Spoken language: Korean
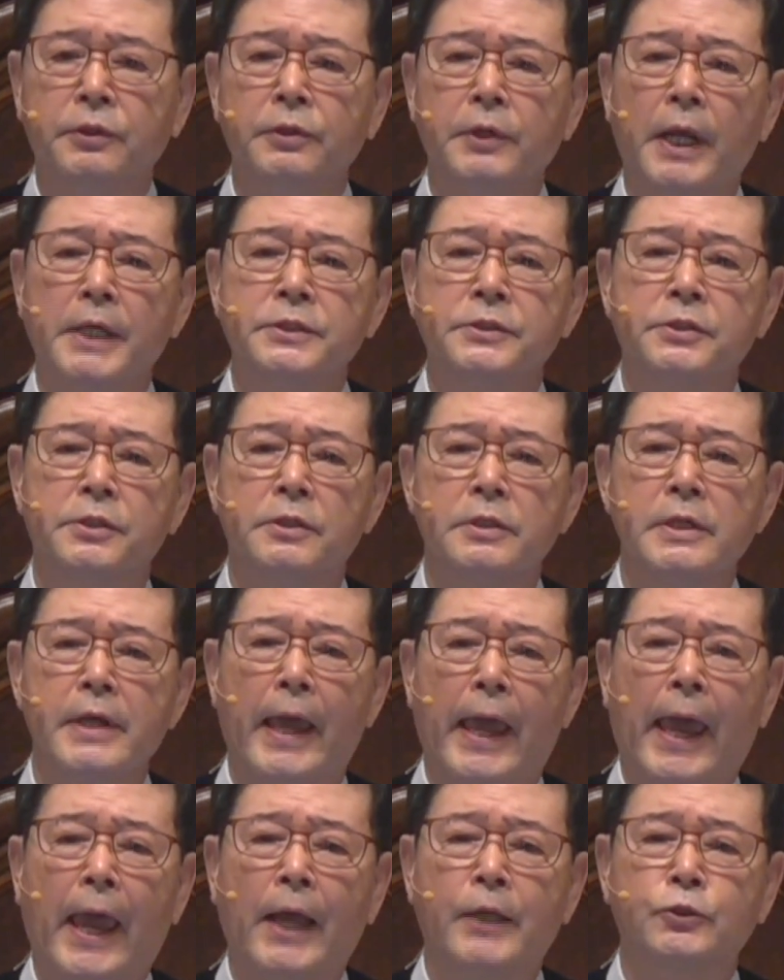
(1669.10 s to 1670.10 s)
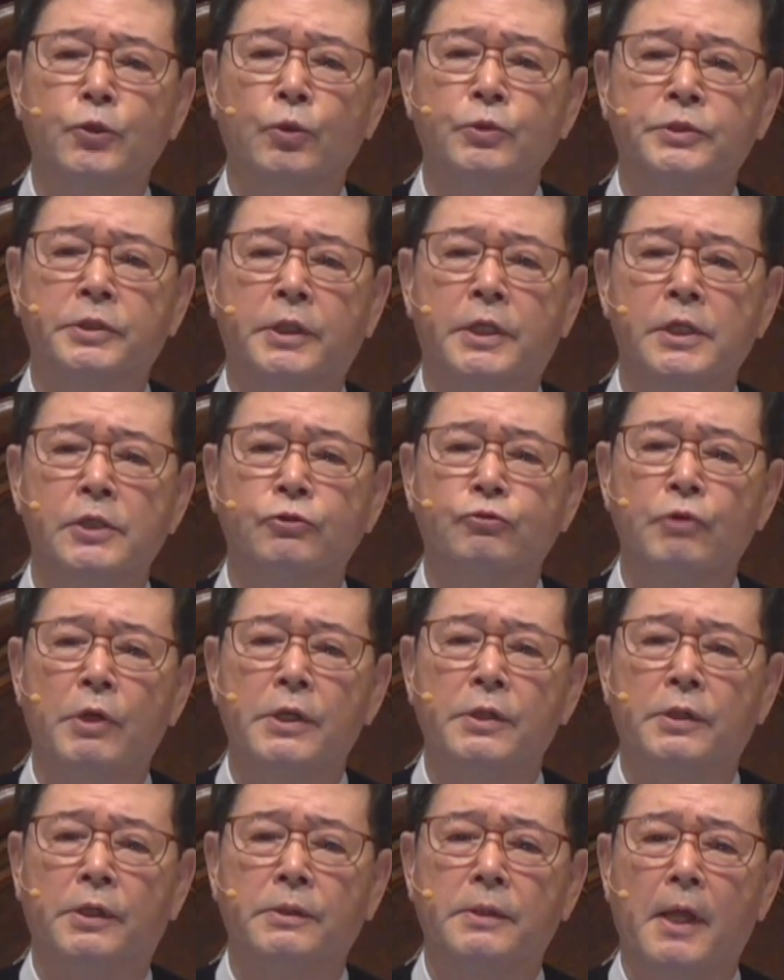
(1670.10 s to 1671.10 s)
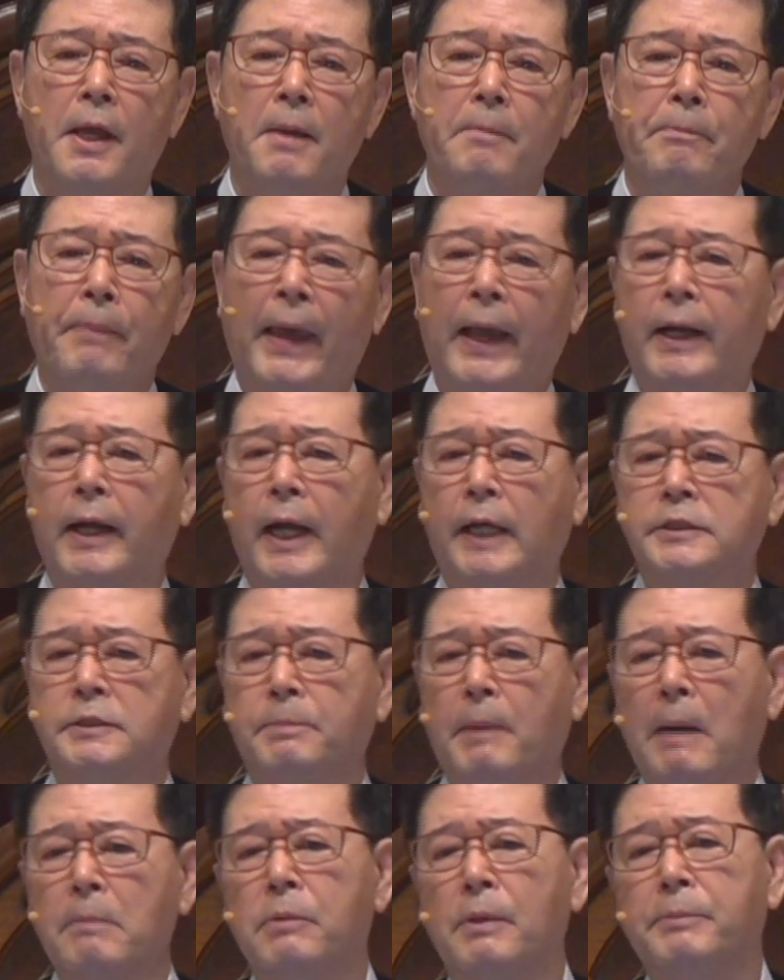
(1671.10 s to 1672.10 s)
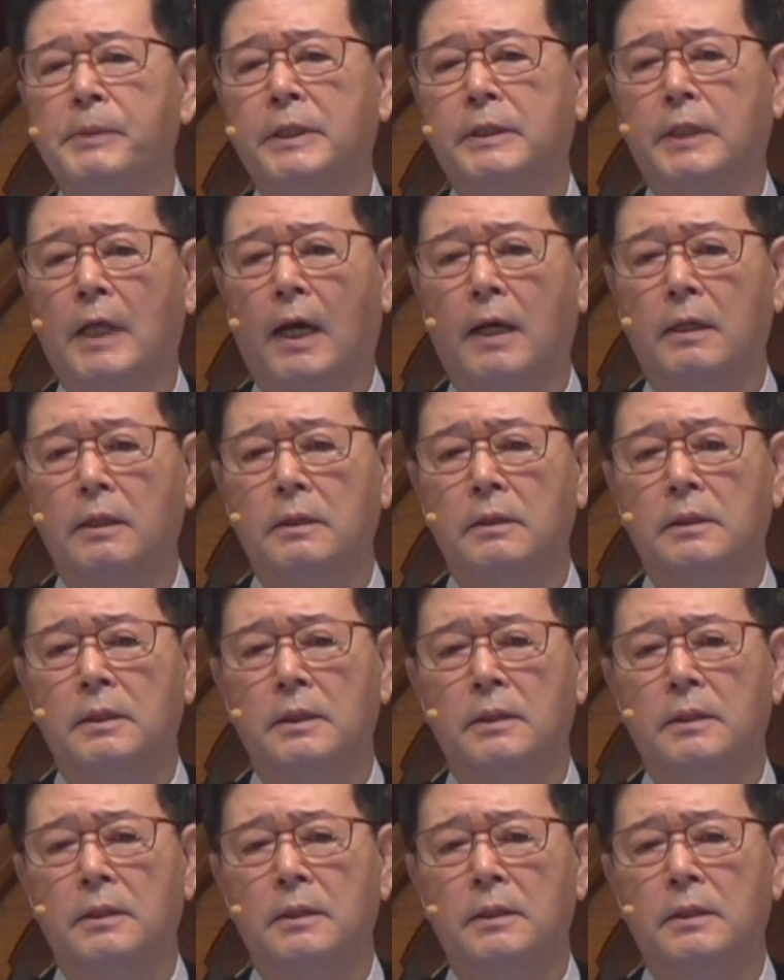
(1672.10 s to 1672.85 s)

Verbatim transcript: 스트레스를 해소시킬 수 있는 100가지 방법이 있다.